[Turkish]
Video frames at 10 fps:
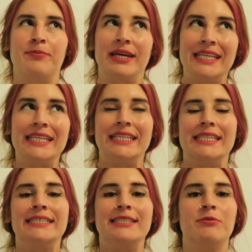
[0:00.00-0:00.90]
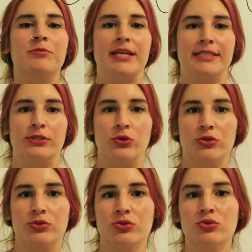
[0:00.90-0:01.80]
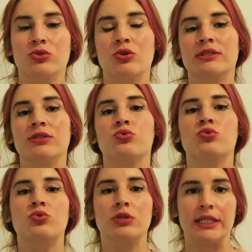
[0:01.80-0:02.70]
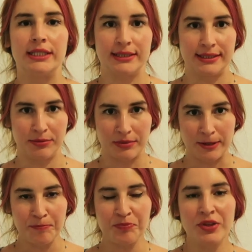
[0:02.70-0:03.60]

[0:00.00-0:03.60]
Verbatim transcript: bedeninizi mi besliyorsunuz yoksa duygularınızı mı?